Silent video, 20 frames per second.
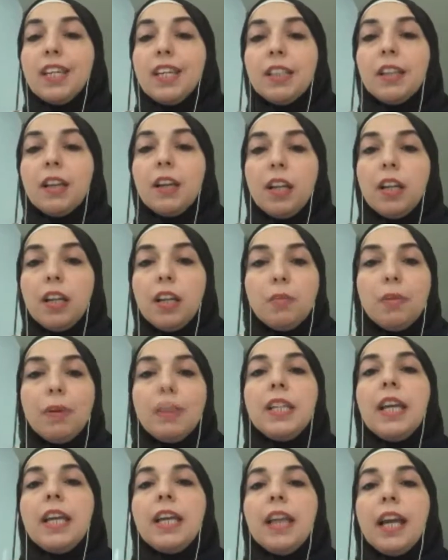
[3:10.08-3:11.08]
فكانت القناه
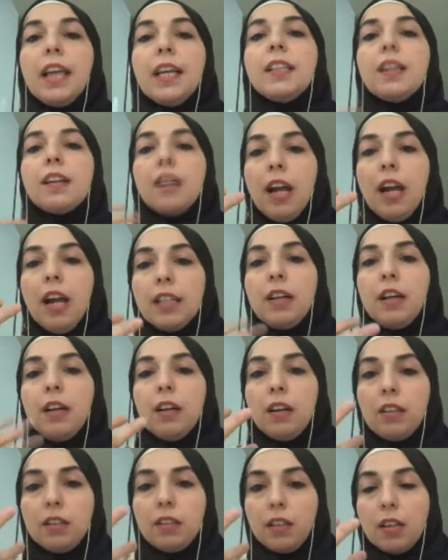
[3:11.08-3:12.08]
الالمانيه هي اكثر
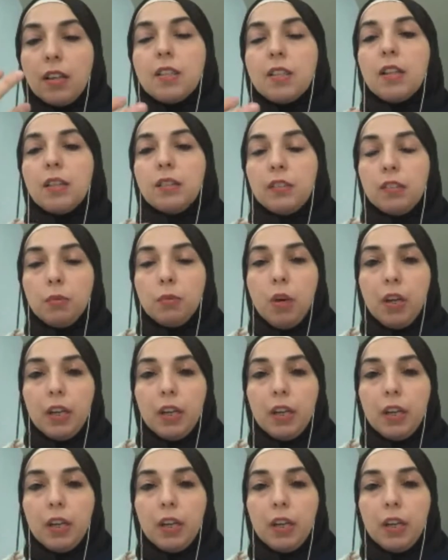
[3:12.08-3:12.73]
حدا رصد